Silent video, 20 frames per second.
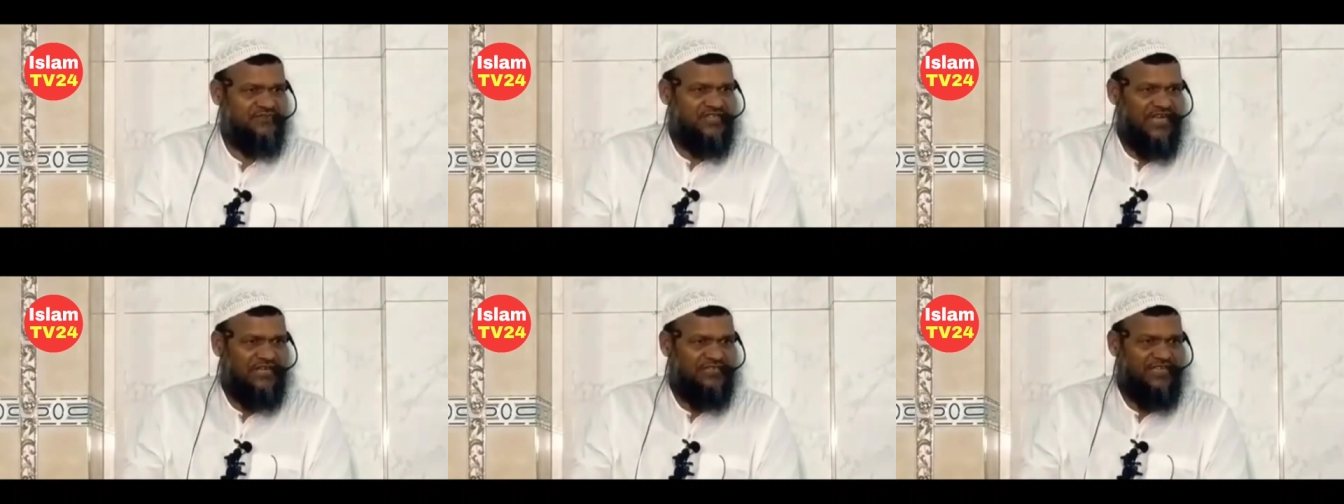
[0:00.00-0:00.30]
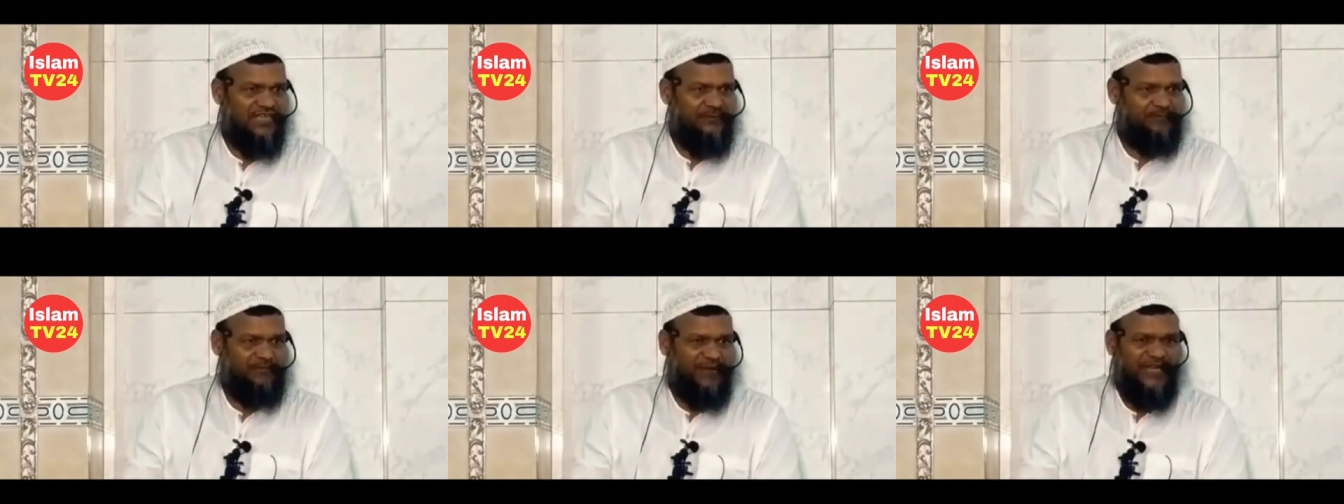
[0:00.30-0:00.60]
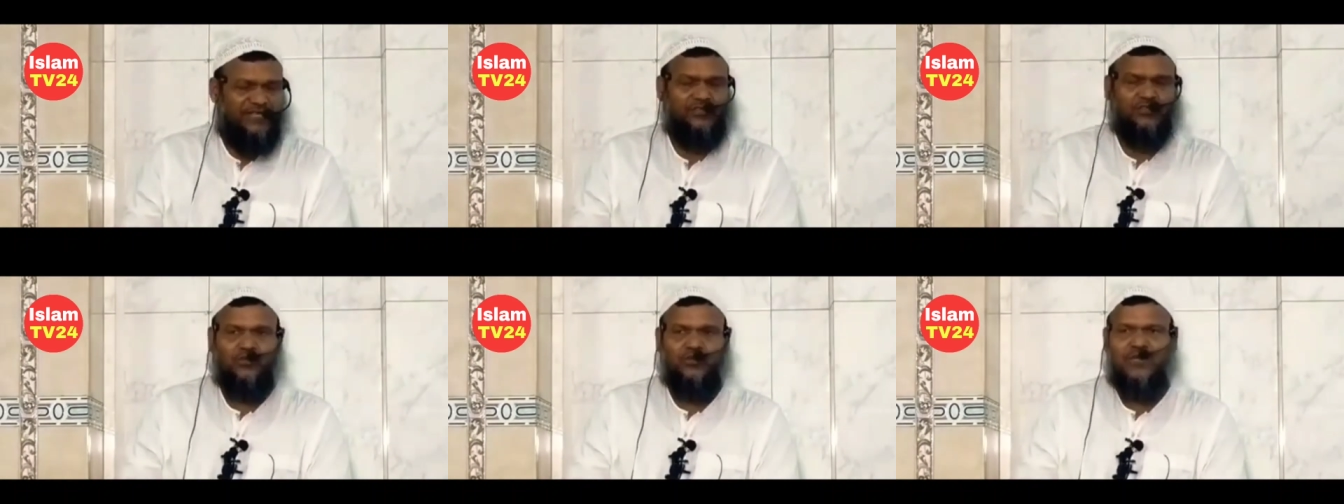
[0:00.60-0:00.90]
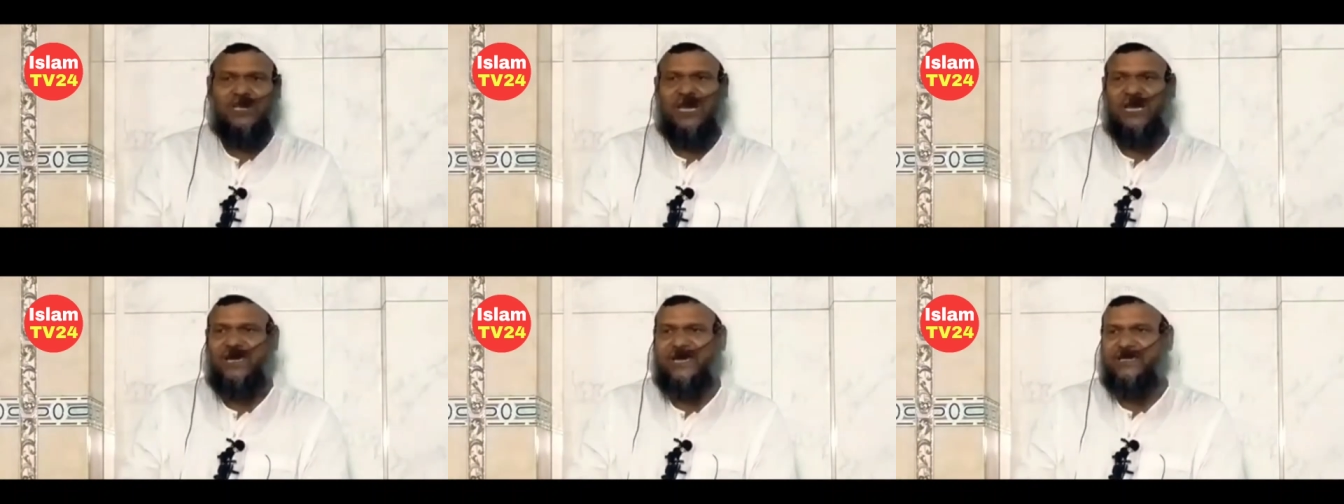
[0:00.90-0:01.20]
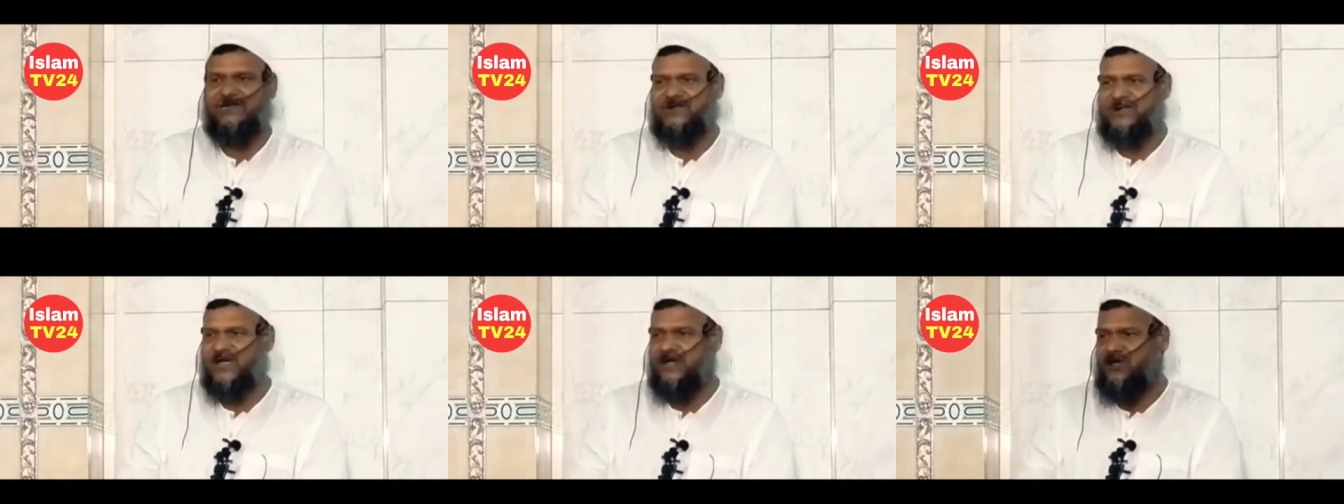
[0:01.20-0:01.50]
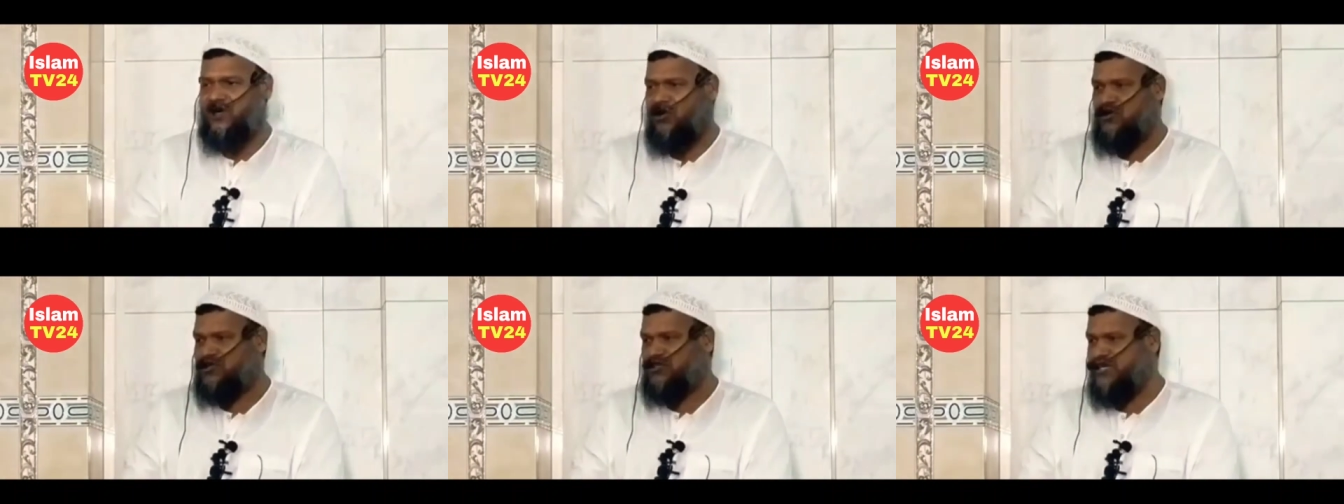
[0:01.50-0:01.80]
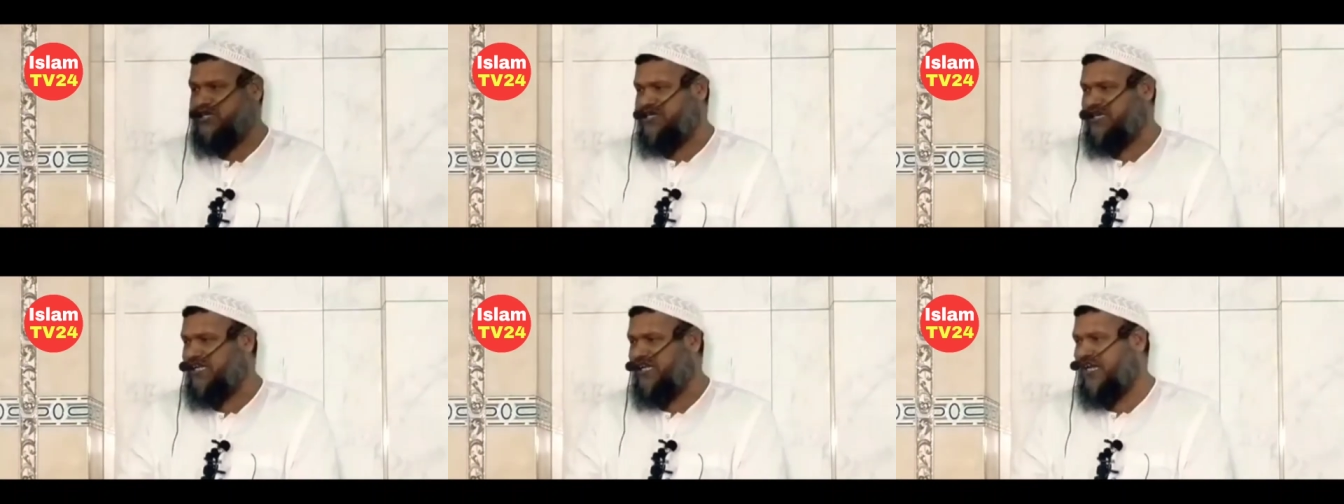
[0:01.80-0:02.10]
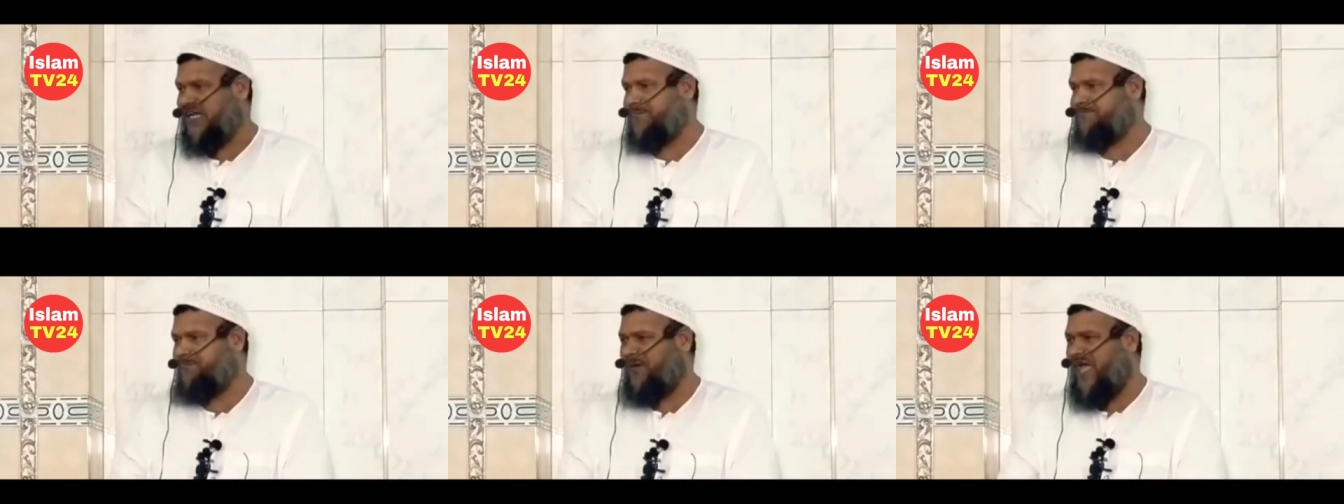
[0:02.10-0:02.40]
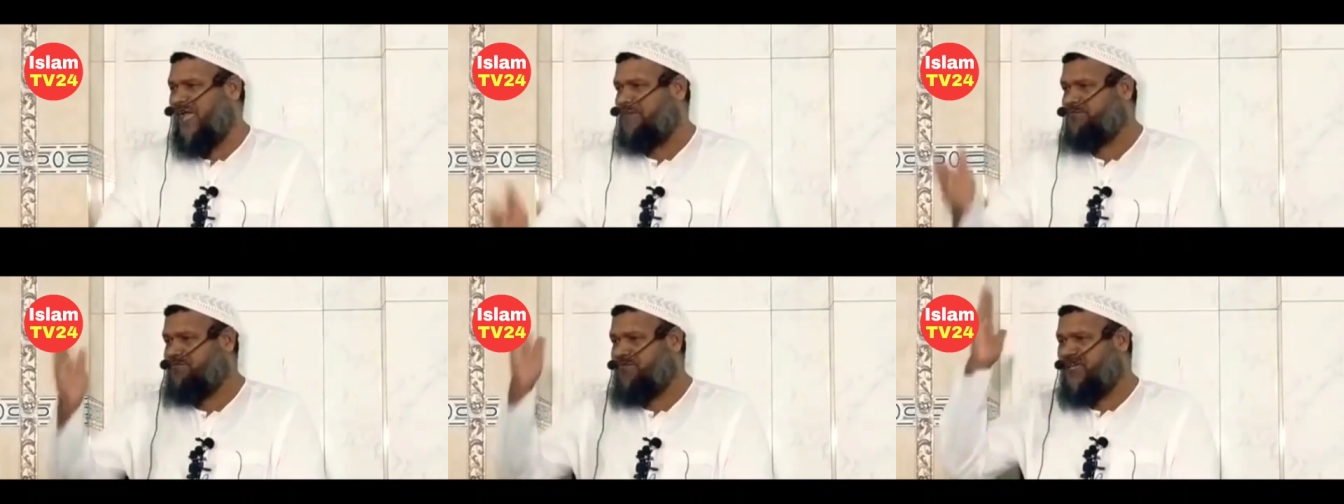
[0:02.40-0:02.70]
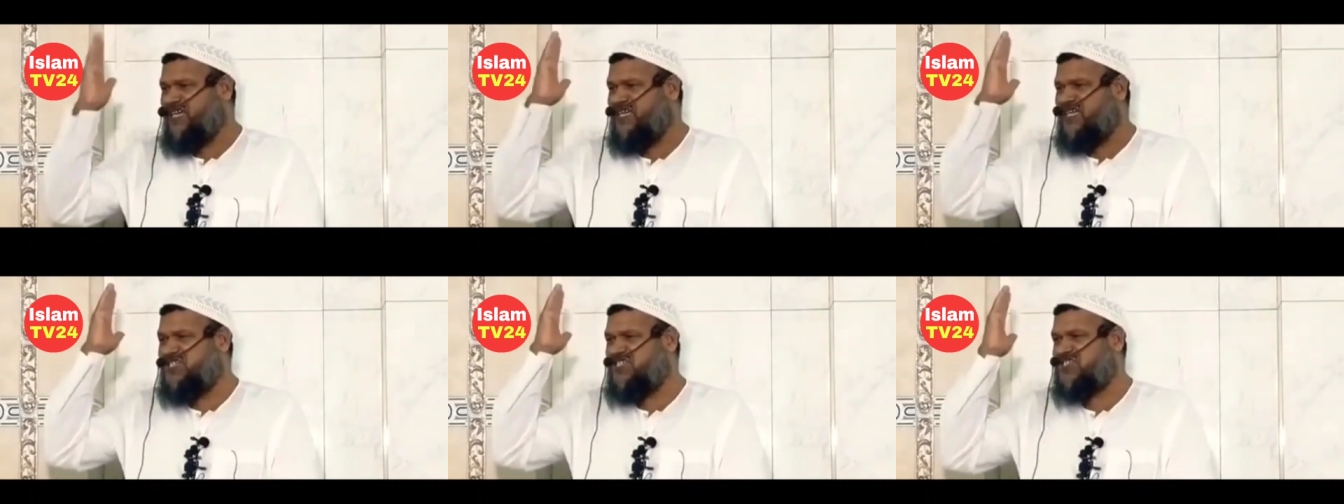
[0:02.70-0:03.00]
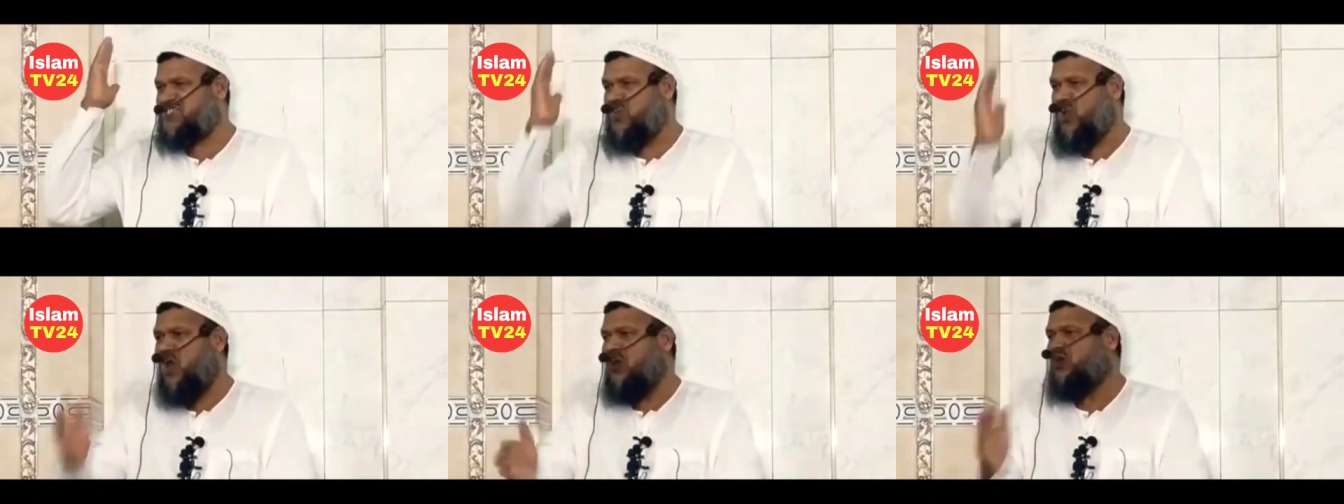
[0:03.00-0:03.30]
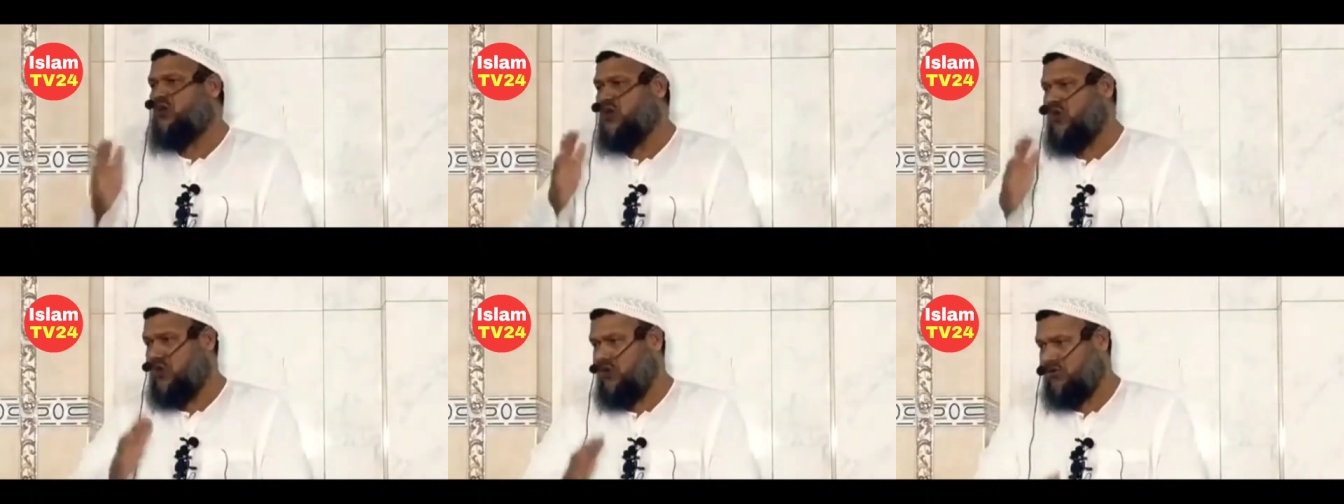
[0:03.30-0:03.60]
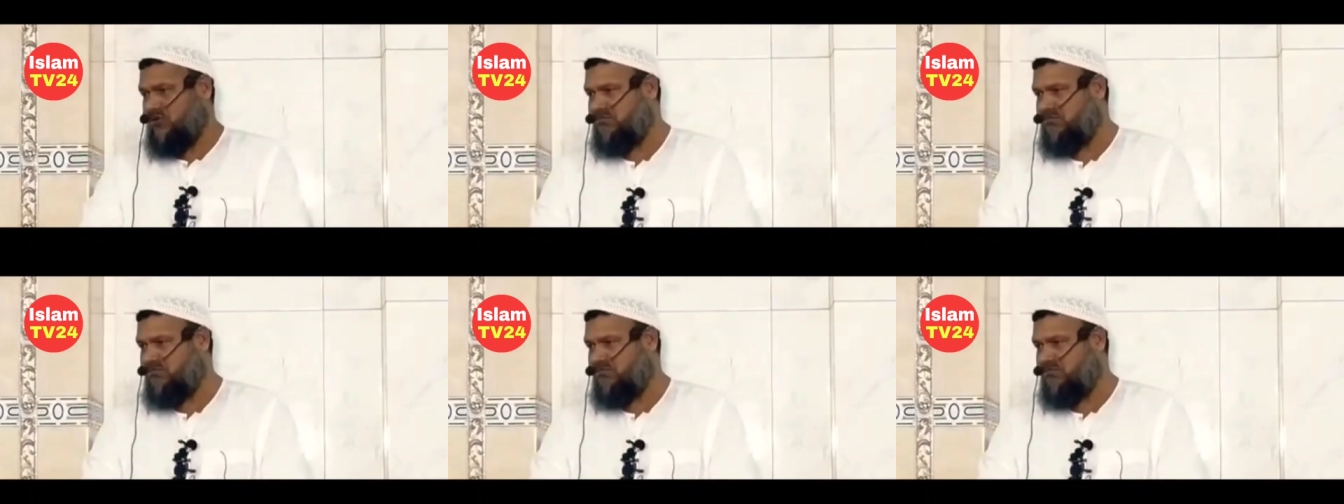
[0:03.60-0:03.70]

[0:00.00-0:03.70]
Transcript: যাদের বেতন লাগে শিক্ষক শিক্ষিকা প্রায় বিশ লক্ষ